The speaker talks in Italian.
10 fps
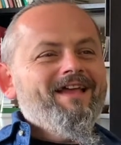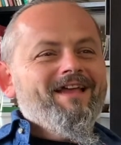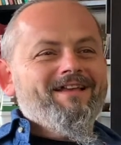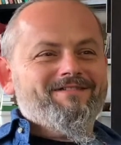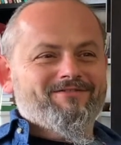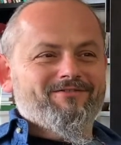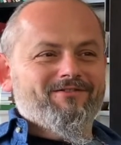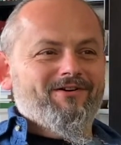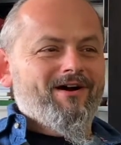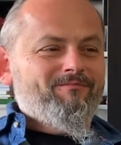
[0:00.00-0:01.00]
e
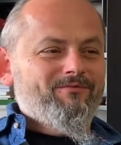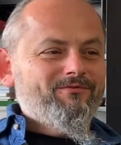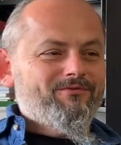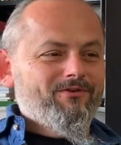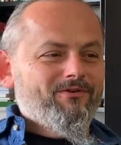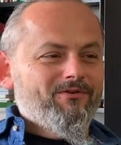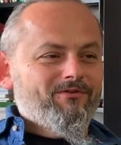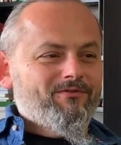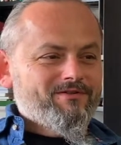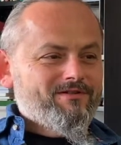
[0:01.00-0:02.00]
sono
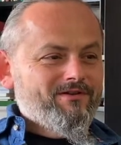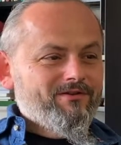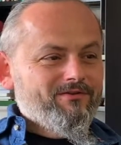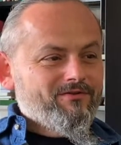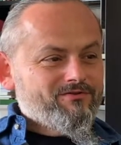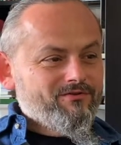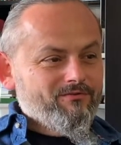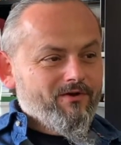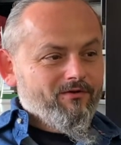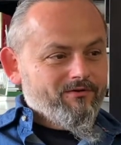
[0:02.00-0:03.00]
appunto questi nostri
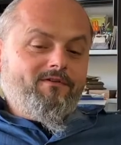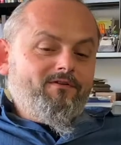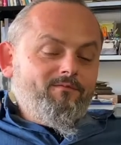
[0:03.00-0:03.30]
due occhi.